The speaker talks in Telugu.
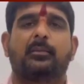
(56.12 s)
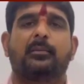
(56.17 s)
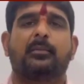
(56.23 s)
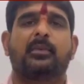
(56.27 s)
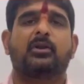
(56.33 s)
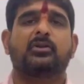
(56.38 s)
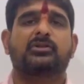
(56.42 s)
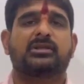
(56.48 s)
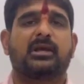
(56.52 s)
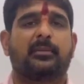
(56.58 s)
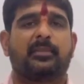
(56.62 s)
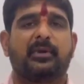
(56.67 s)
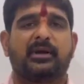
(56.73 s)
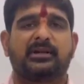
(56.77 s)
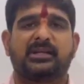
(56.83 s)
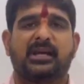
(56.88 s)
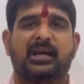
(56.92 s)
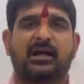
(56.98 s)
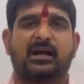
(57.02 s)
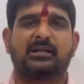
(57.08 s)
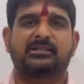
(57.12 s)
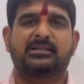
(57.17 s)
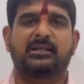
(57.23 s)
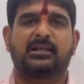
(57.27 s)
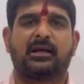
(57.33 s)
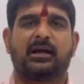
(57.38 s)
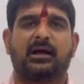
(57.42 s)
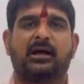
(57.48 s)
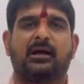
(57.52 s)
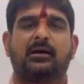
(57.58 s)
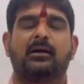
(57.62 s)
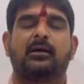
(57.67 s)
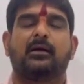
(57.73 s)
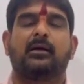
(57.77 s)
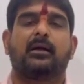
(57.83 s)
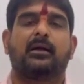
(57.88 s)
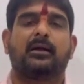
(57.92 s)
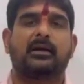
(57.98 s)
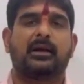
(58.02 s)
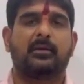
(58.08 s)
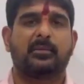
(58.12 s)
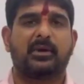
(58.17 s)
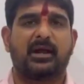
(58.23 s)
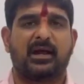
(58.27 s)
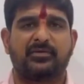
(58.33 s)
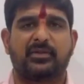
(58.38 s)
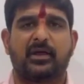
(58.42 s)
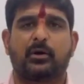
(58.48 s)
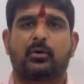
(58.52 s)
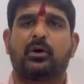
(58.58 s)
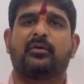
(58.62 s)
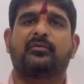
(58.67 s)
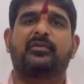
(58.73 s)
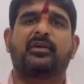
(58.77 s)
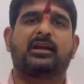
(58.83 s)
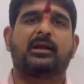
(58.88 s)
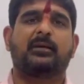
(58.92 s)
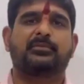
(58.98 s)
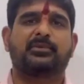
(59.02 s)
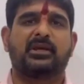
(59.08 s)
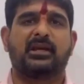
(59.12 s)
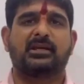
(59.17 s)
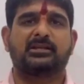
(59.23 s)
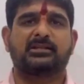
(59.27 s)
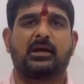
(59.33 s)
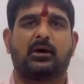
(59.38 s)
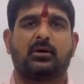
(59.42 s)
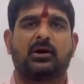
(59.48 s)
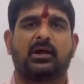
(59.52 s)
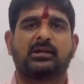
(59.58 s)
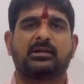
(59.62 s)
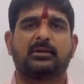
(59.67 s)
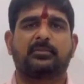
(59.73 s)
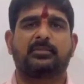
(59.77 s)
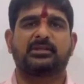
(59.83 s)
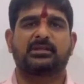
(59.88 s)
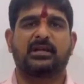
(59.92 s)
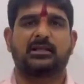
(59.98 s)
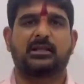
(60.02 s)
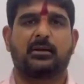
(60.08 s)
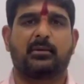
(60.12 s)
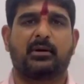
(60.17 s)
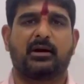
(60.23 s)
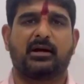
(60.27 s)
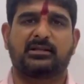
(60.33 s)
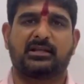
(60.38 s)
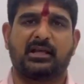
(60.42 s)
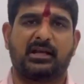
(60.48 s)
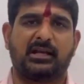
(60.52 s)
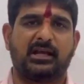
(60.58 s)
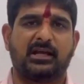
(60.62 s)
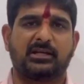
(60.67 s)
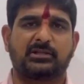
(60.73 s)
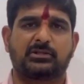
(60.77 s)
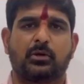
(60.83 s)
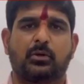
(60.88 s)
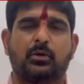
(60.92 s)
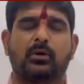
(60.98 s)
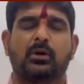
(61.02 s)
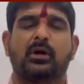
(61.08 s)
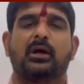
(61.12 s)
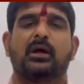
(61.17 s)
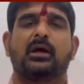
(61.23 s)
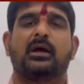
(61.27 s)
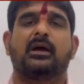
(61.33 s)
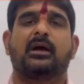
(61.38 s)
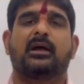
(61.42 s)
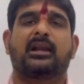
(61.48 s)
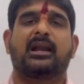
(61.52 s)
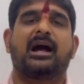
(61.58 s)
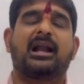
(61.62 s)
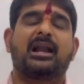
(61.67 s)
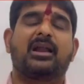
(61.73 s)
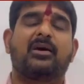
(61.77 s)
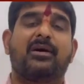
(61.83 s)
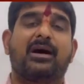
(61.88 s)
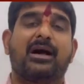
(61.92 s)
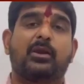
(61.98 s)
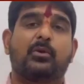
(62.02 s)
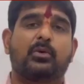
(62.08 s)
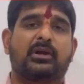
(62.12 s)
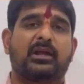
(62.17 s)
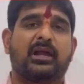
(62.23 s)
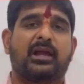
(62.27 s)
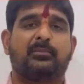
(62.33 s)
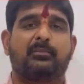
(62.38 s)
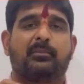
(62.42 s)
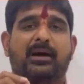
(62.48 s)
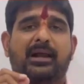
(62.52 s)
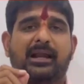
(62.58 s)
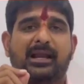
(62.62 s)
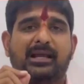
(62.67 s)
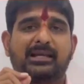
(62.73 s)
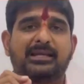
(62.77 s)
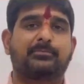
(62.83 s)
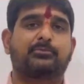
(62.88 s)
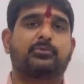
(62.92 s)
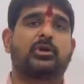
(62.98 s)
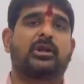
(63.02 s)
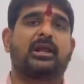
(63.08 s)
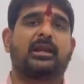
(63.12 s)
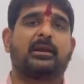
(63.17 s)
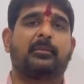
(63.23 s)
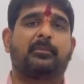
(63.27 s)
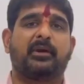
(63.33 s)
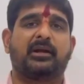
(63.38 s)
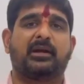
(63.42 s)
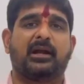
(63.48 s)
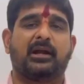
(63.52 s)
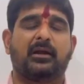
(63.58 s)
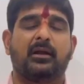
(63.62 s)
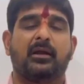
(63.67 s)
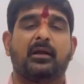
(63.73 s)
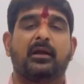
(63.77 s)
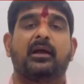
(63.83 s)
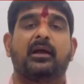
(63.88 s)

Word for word: మీరు సబ్మిట్ చేయగలిసిందిగా నేను మీ అందరు కూడా విజ్ఞప్తి చేస్తా ఉన్నా అని చెప్పి సందర్భంగా తెలియజేస్తూ రాన వాళ్ళు ఉంటే మళ్ళీ చెప్తున్నా రిపీటెడ్